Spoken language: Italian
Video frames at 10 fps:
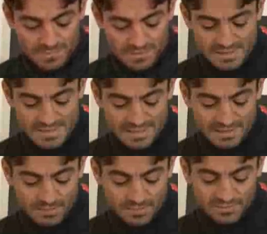
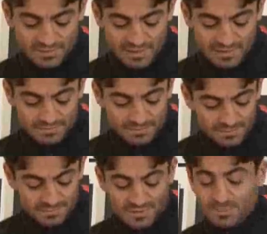iniziando a pensare
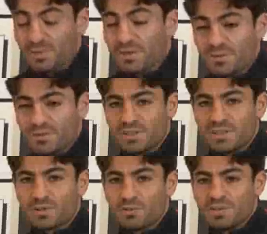sempre a noi
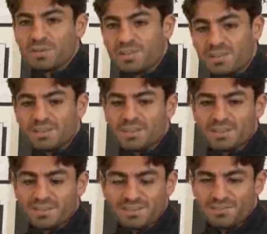e
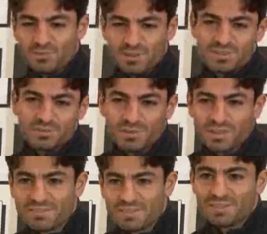quindi ci vuole, ci vuole
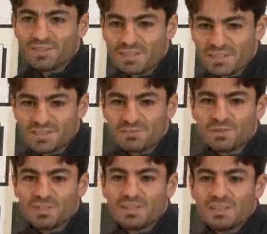una vittoria, ci
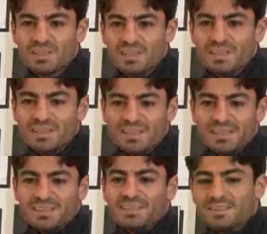vuole.
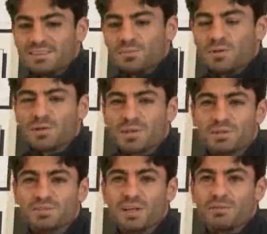Speriamo che
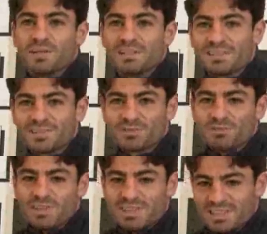incontriamo un'altra
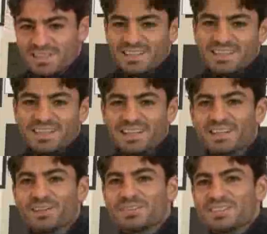squadra che ha i
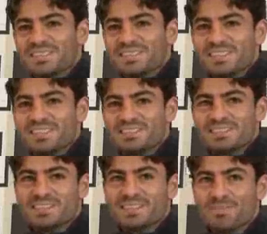nostri
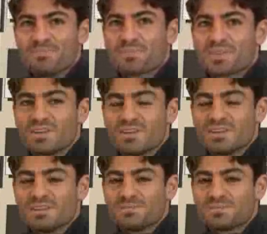stessi
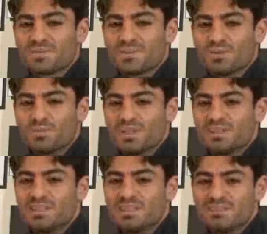
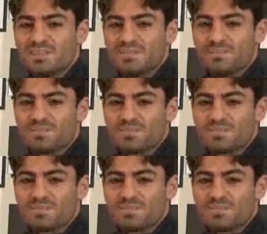obiettivi